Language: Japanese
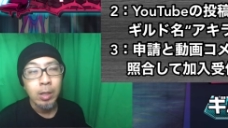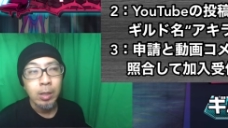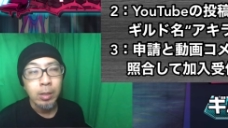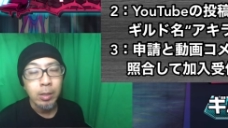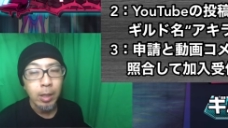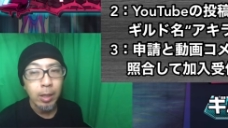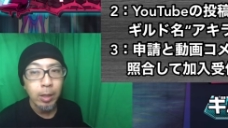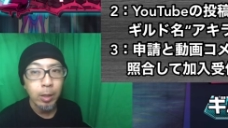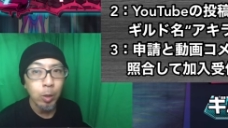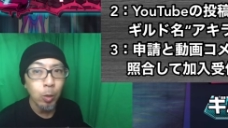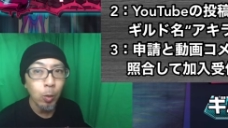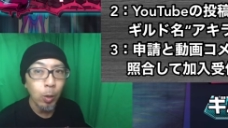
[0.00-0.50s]

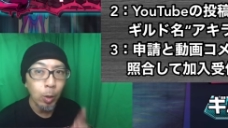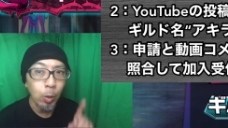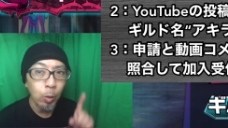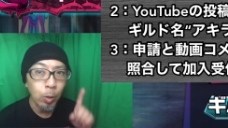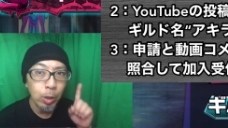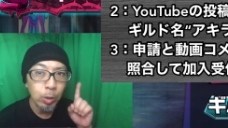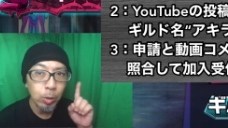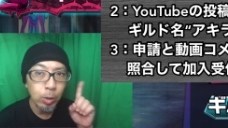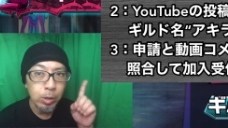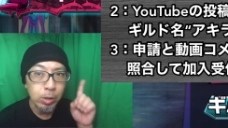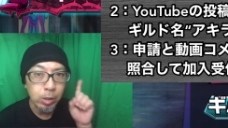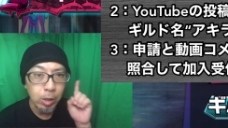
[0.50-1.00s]
で、今日はこ
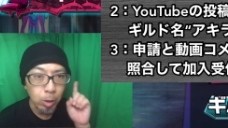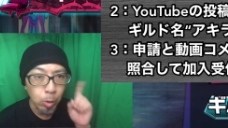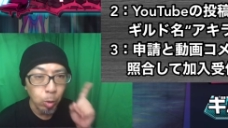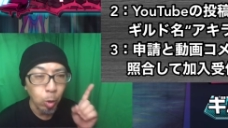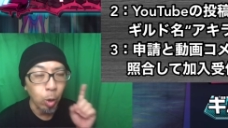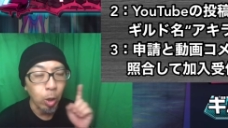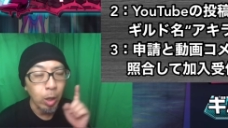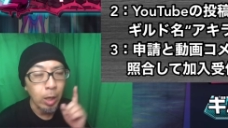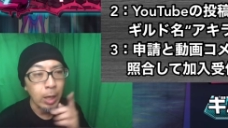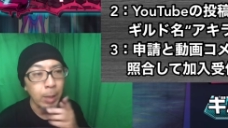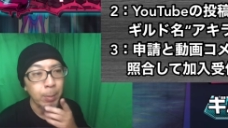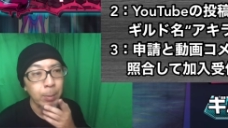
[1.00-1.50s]
の後ですけ
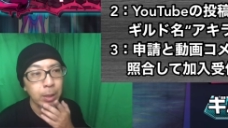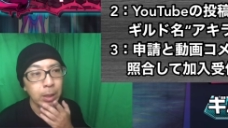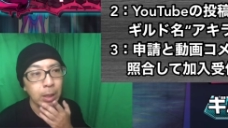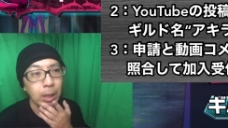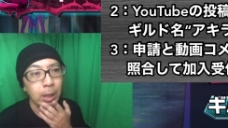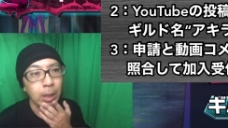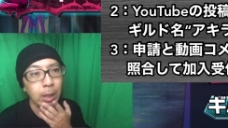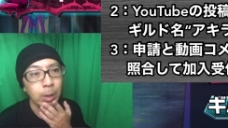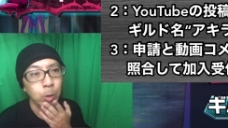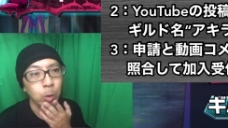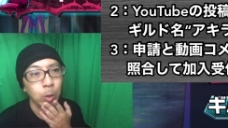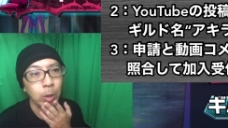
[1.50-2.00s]
ど、えー、ま
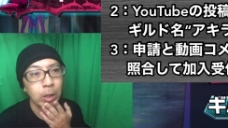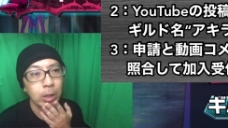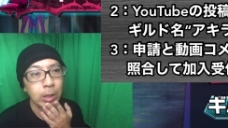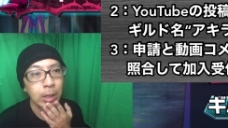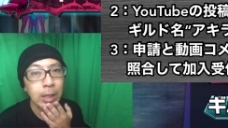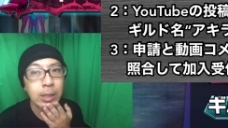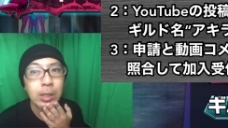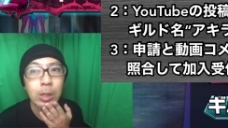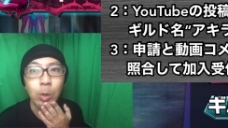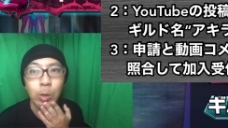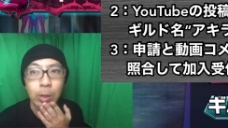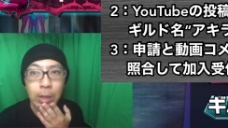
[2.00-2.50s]
たあの
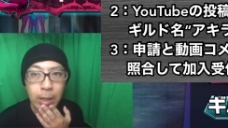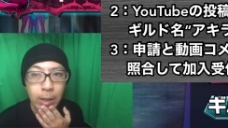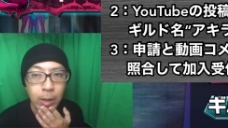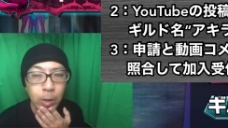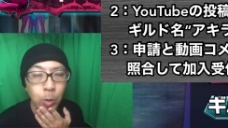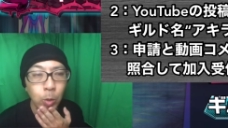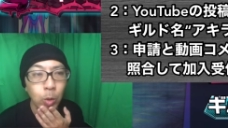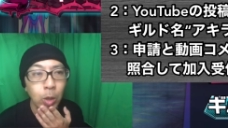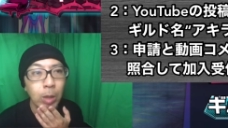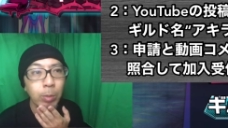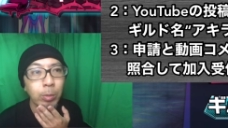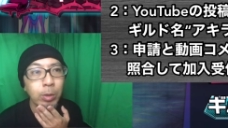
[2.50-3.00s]
ガチャのね、
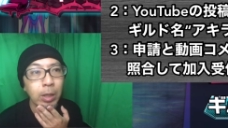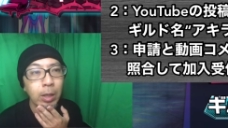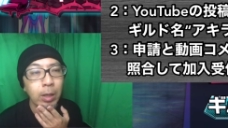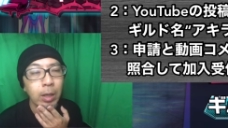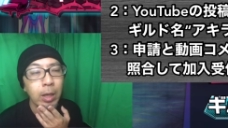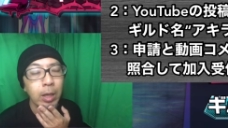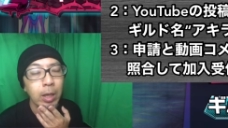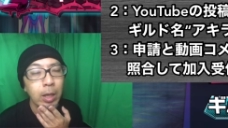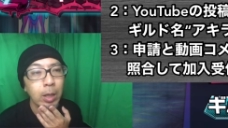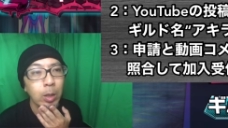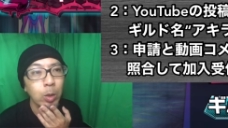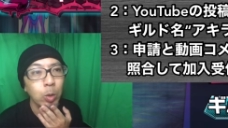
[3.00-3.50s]
動画もね、
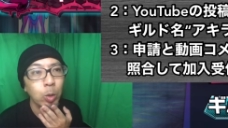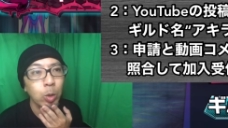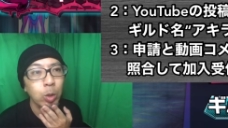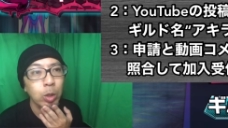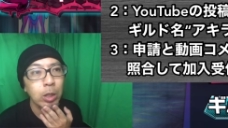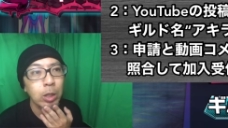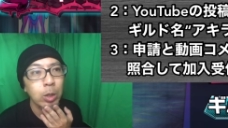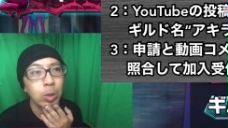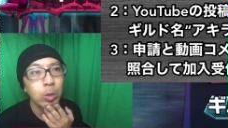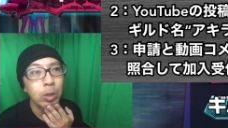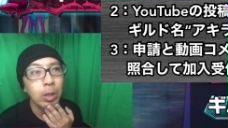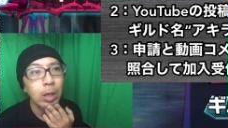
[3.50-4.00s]
えっ、ー、と、
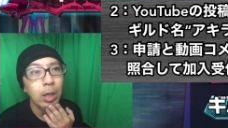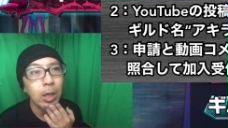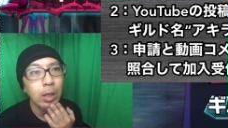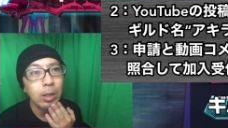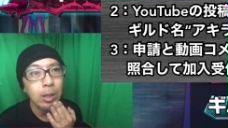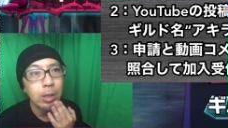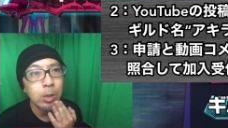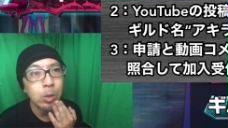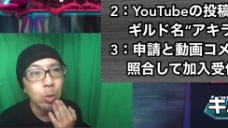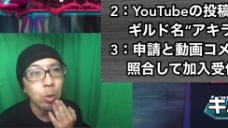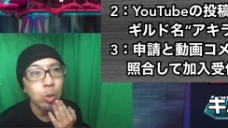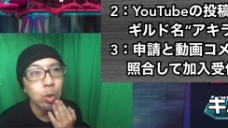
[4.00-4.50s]
昼から
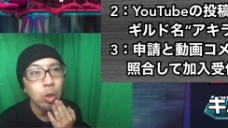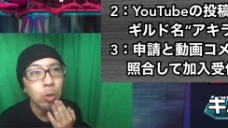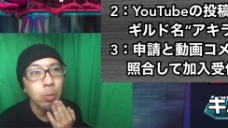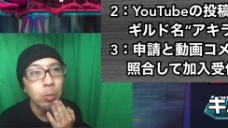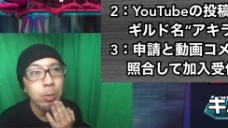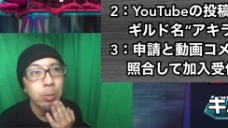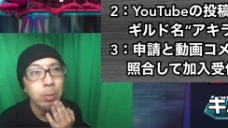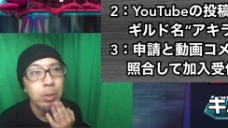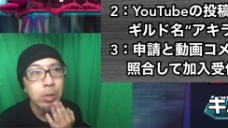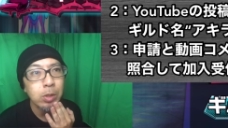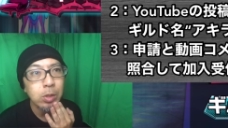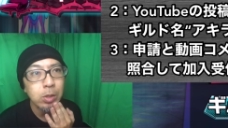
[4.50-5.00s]
出そうと思
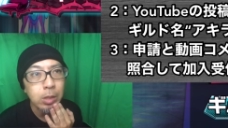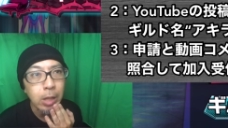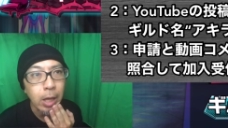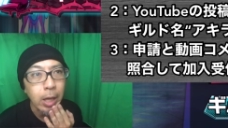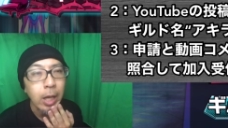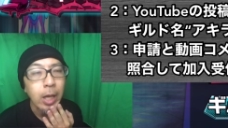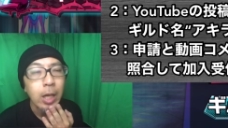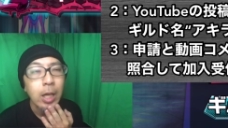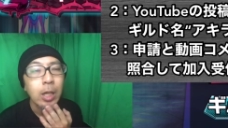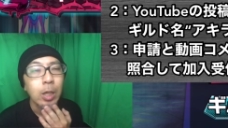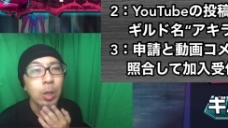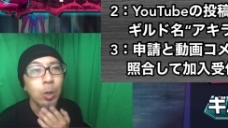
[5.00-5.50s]
いますん
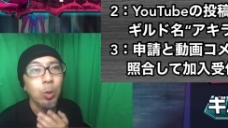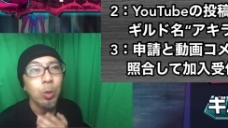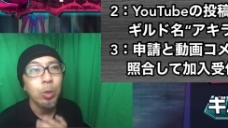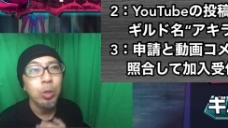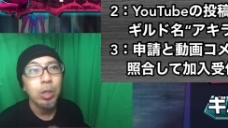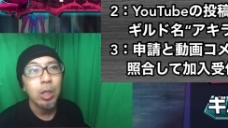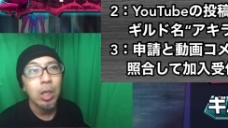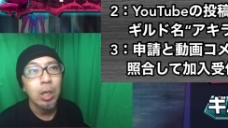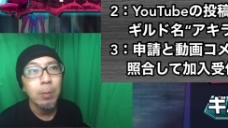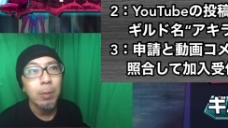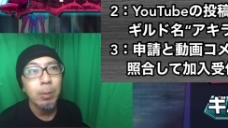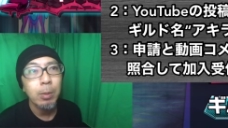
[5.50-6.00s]
で、よろ
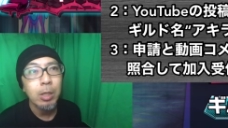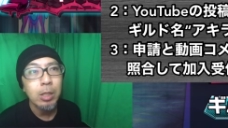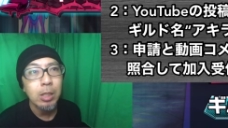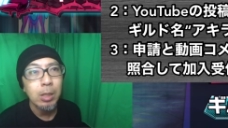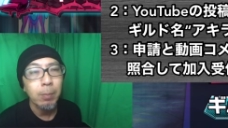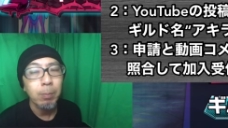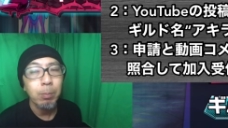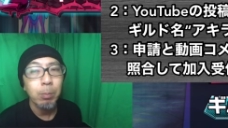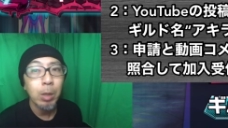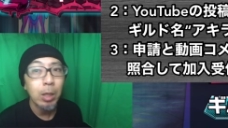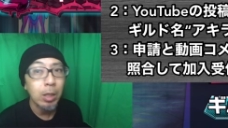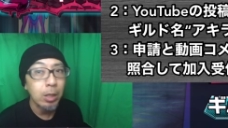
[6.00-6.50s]
しければ皆さ
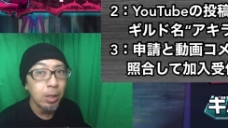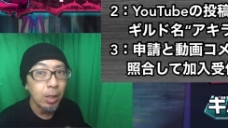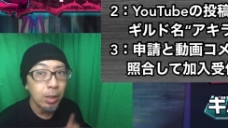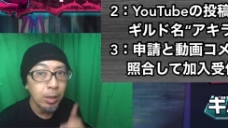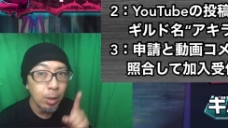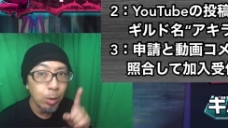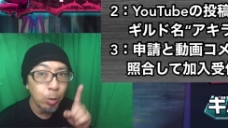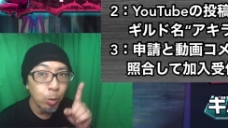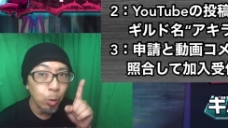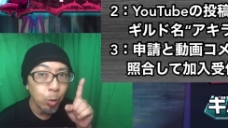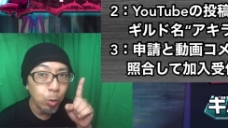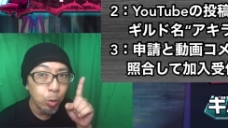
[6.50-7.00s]
ん、まだ
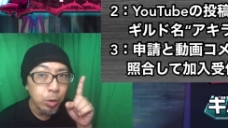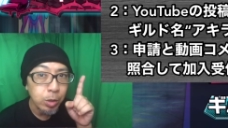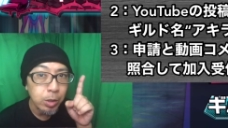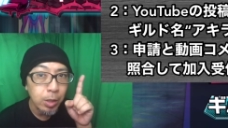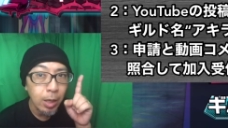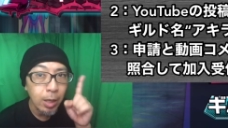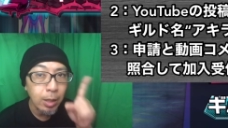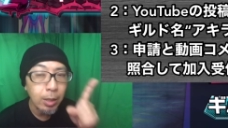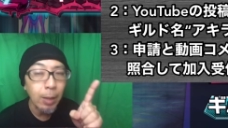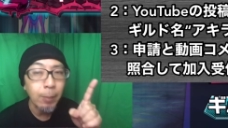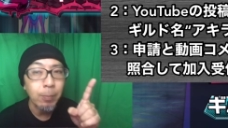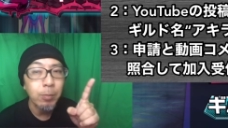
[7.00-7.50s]
チャンネル登録して
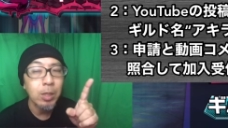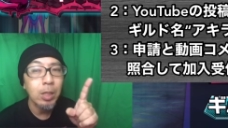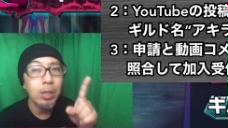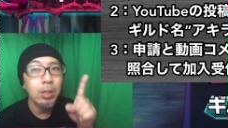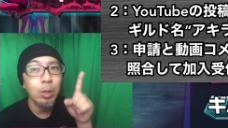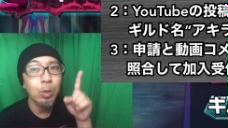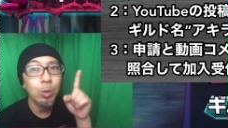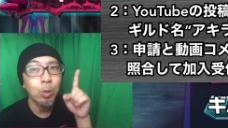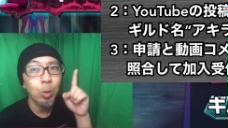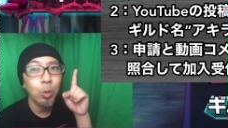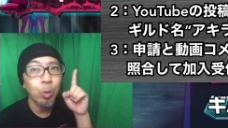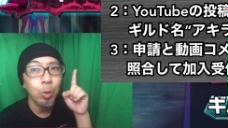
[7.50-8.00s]
ない方、
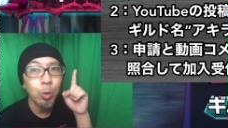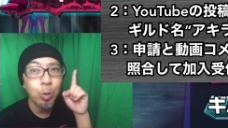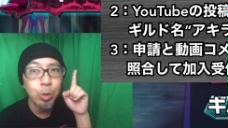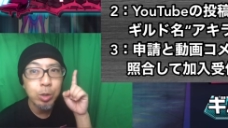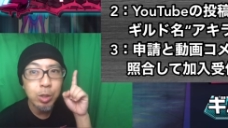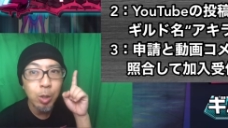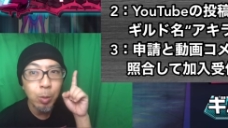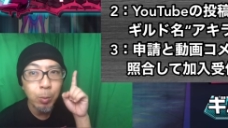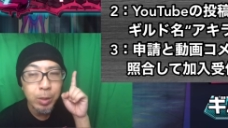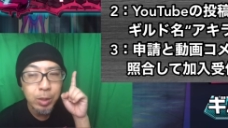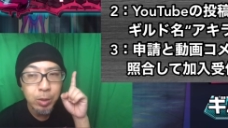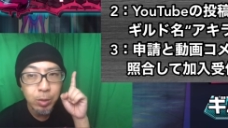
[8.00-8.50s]
チャンネル登録をし
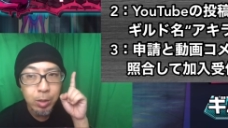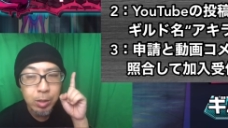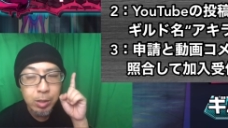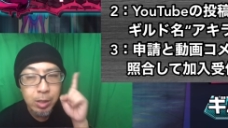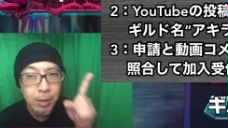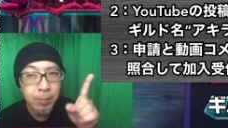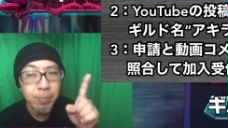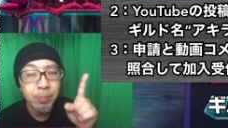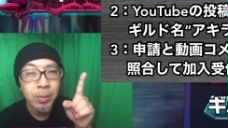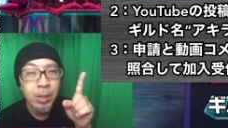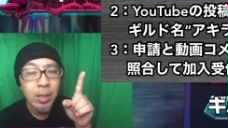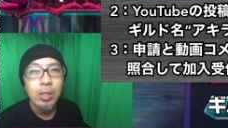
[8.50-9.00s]
てお待ちくださ
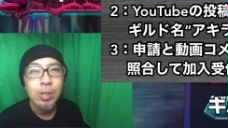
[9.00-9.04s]
い。